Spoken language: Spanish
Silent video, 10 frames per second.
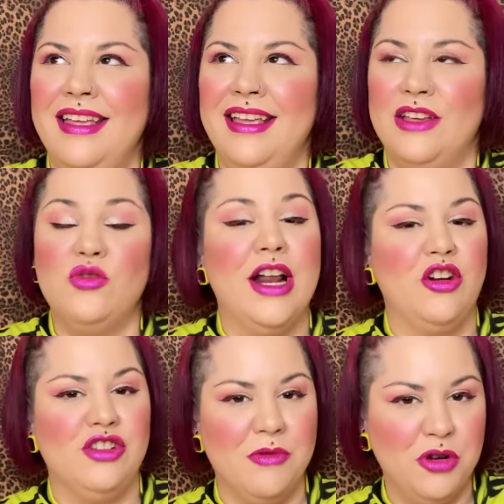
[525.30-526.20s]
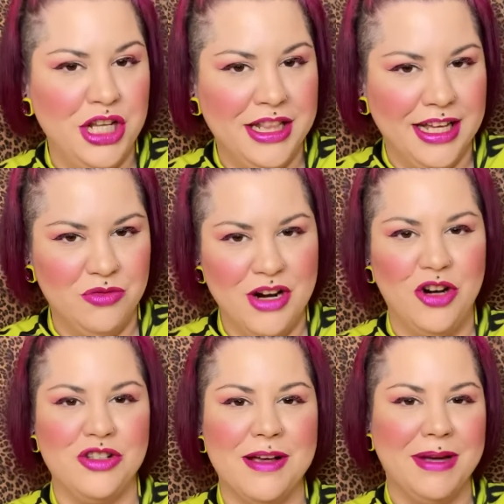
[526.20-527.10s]
es una rosa bonita, es una
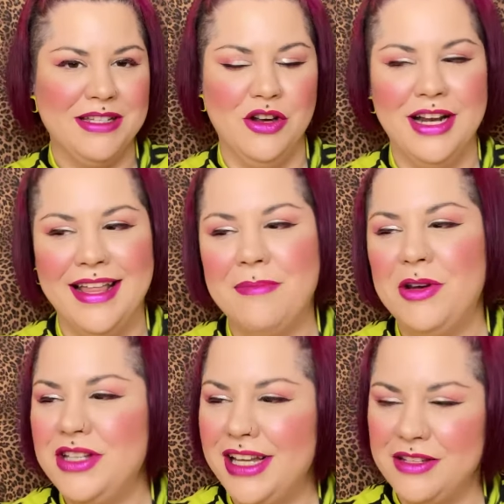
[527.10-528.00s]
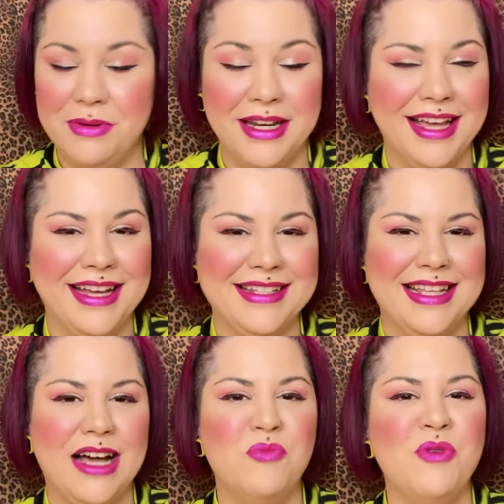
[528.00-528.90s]
rosa apasionada, pero sí que es verdad que
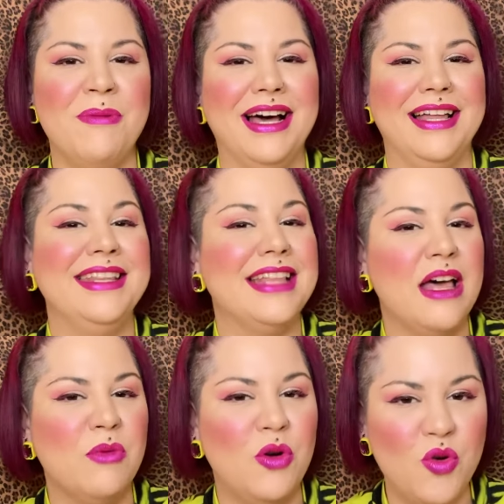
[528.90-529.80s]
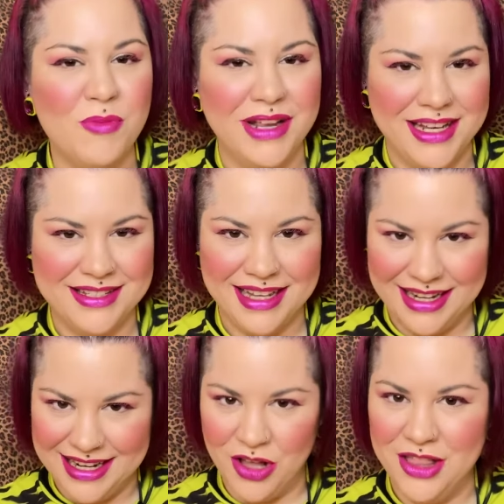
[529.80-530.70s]
está muy bajadita de volúmenes
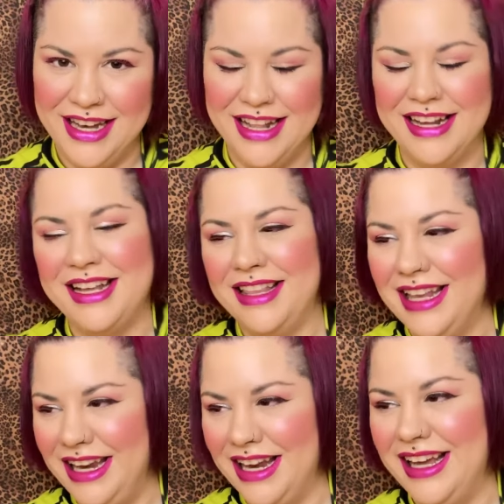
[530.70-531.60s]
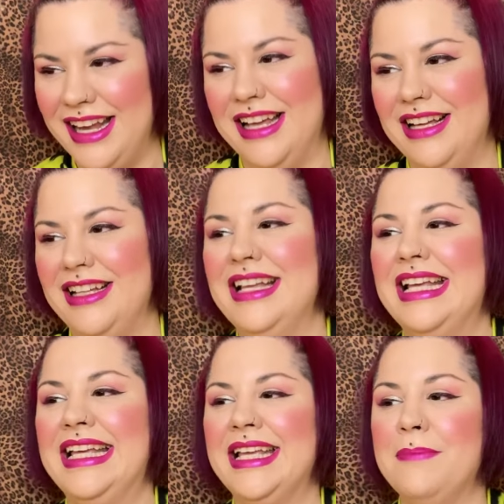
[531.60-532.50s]
al lado del, del Ilang
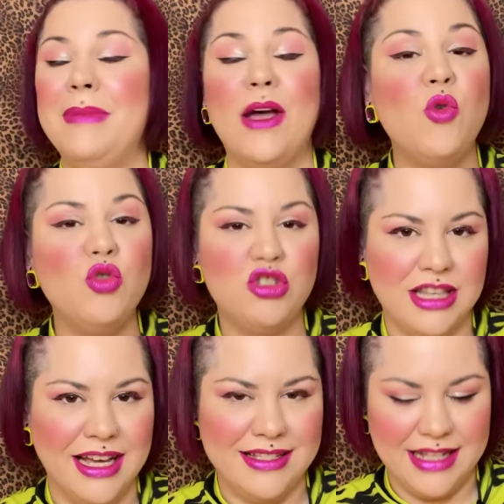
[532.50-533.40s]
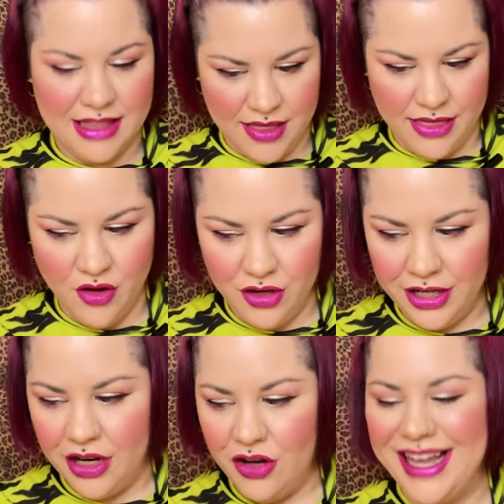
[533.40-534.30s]
Me gusta esta adición,
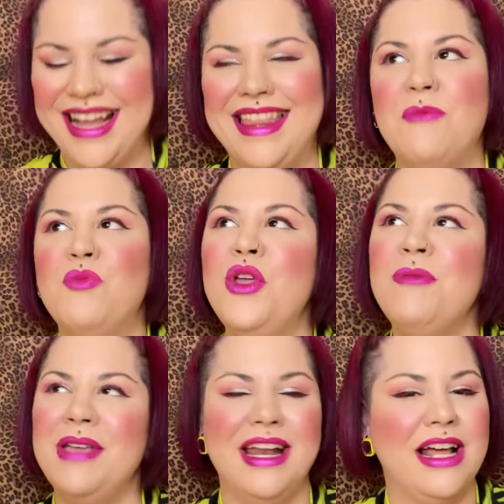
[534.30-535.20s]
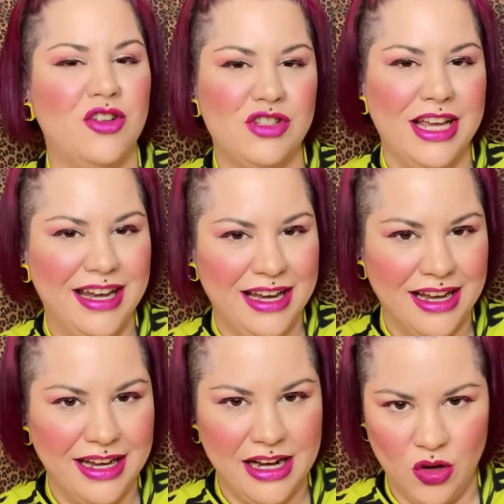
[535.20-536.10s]
creo que queda muy bien la rosa y el
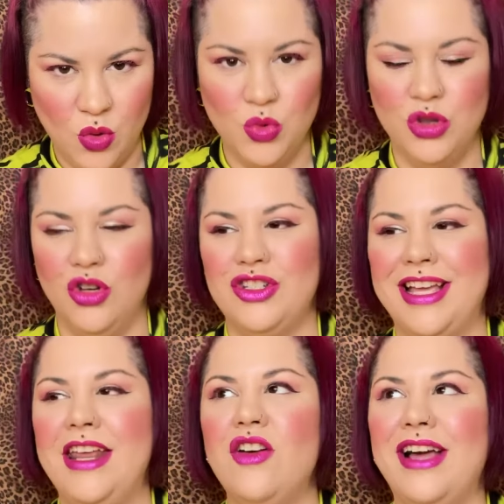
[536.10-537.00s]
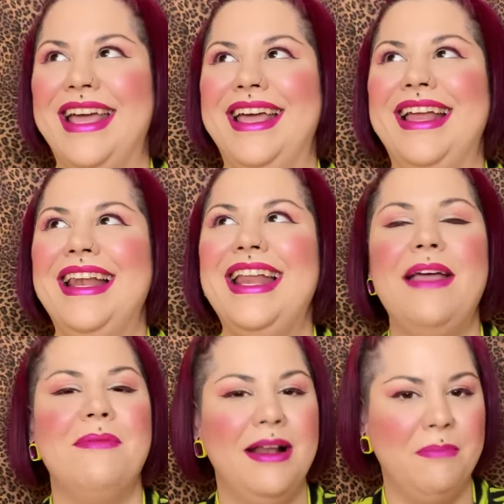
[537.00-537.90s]
Ilang Ilang juntos, creo que
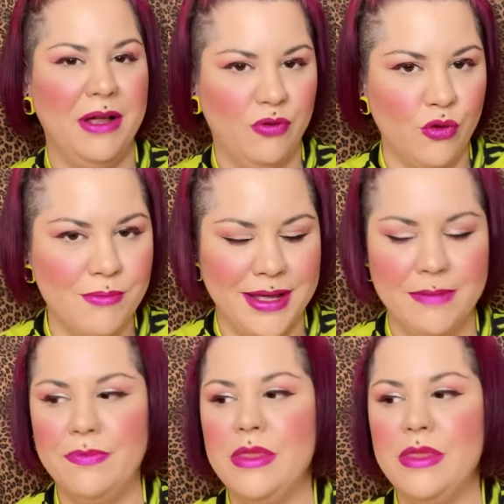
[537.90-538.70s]
eleva el perfume,